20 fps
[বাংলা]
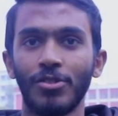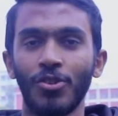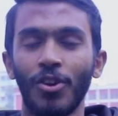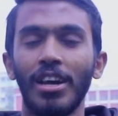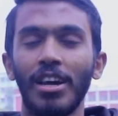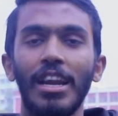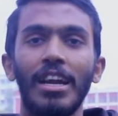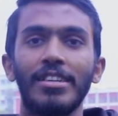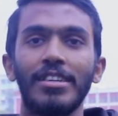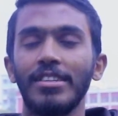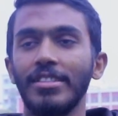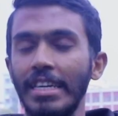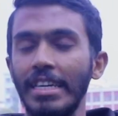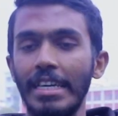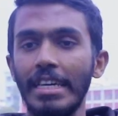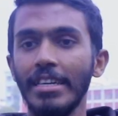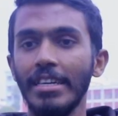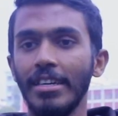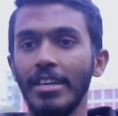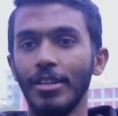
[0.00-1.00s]
সকাল আটটা
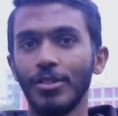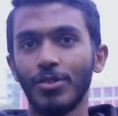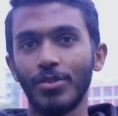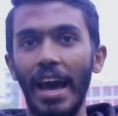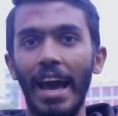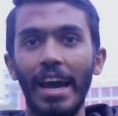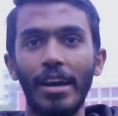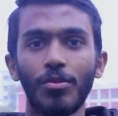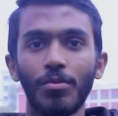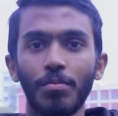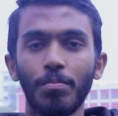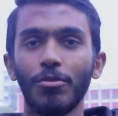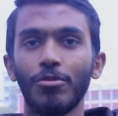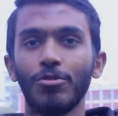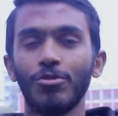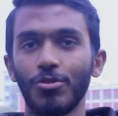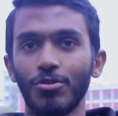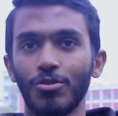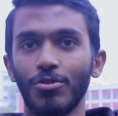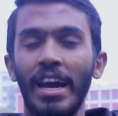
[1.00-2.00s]
থেকে সো এখন
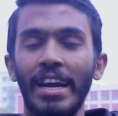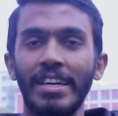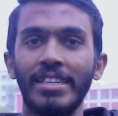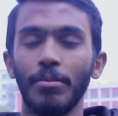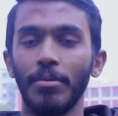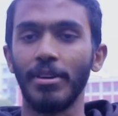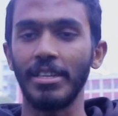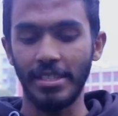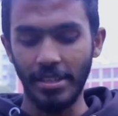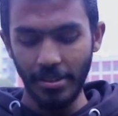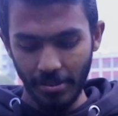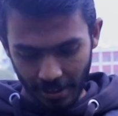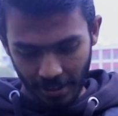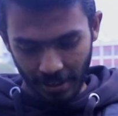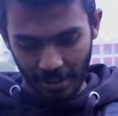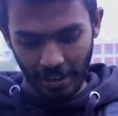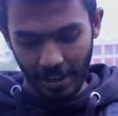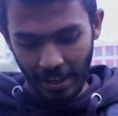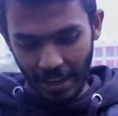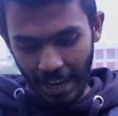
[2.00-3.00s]
পর্যন্ত একটা বাজে
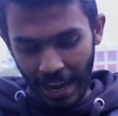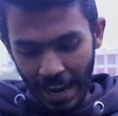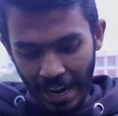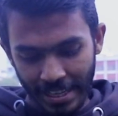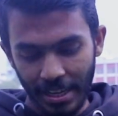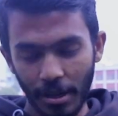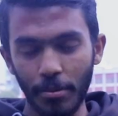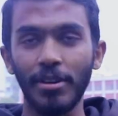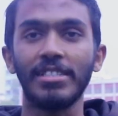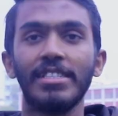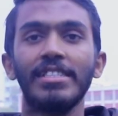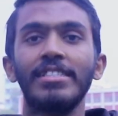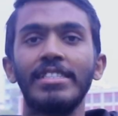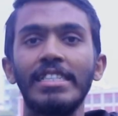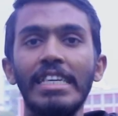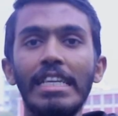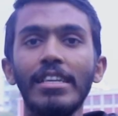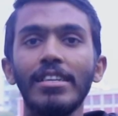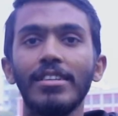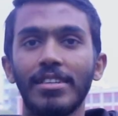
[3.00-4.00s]
একটা বাজে
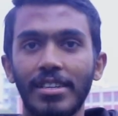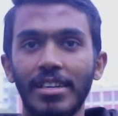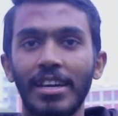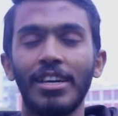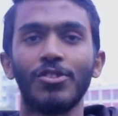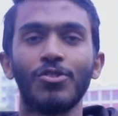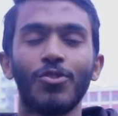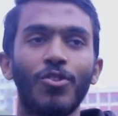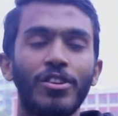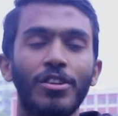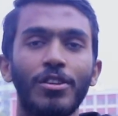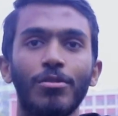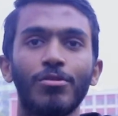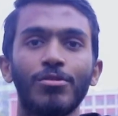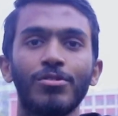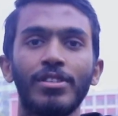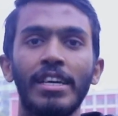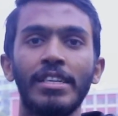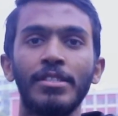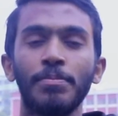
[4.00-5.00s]
স্টিল কাজ কন্টিনিউ
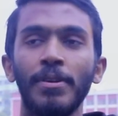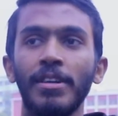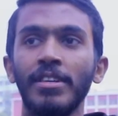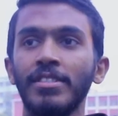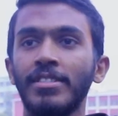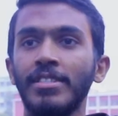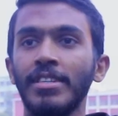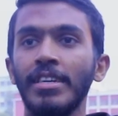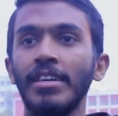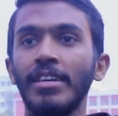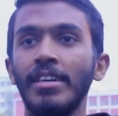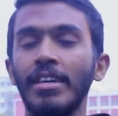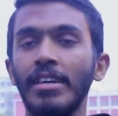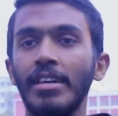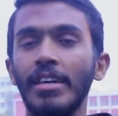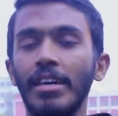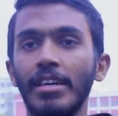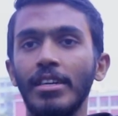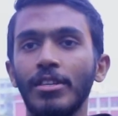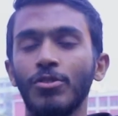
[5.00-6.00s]
হচ্ছে এক্সপিরিয়েন্সটা
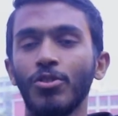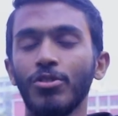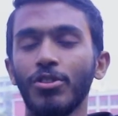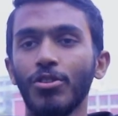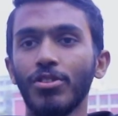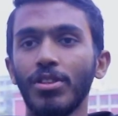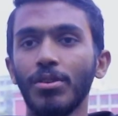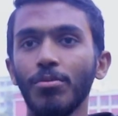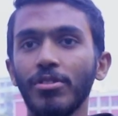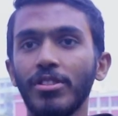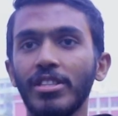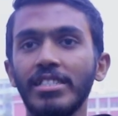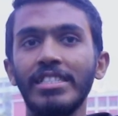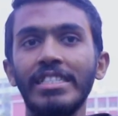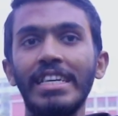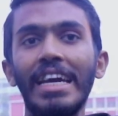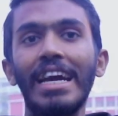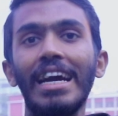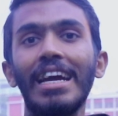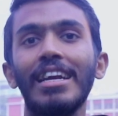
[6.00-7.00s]
সত্যি কথা বলতে
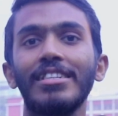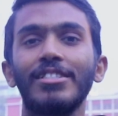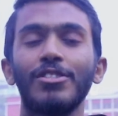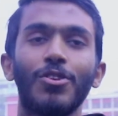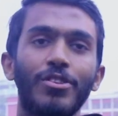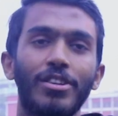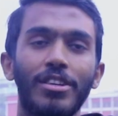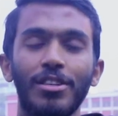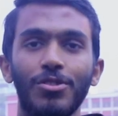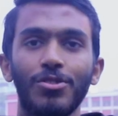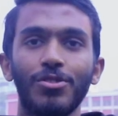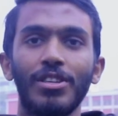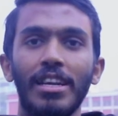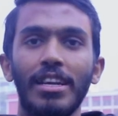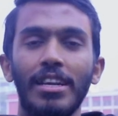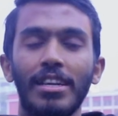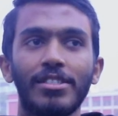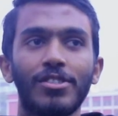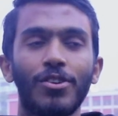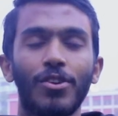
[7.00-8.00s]
শেখার আছে অনেক কিছু
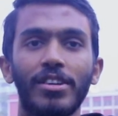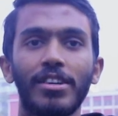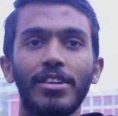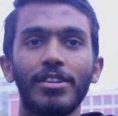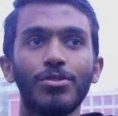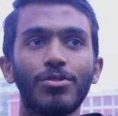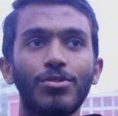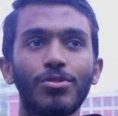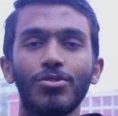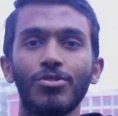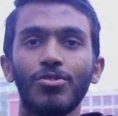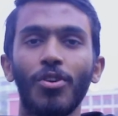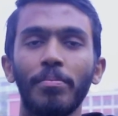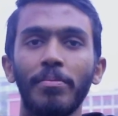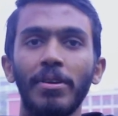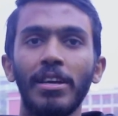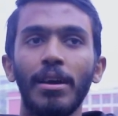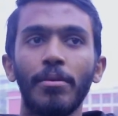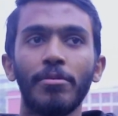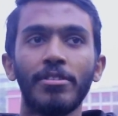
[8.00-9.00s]
জানার আছে অনেক কিছু সো সব
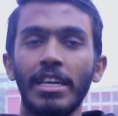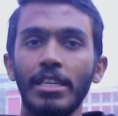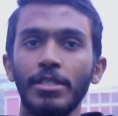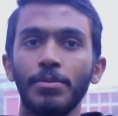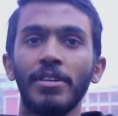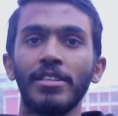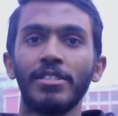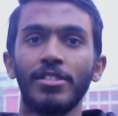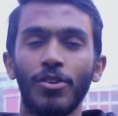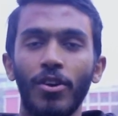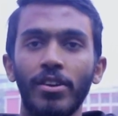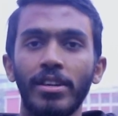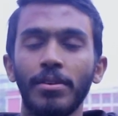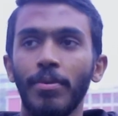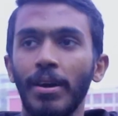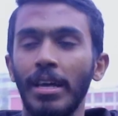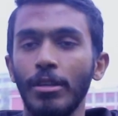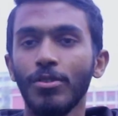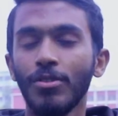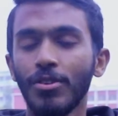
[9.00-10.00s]
মিলে আমাদের এক্সপিরিয়েন্সটা অনেক
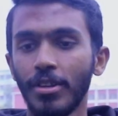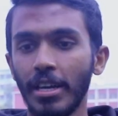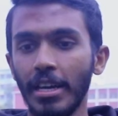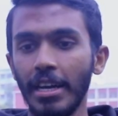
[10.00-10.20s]
ভালো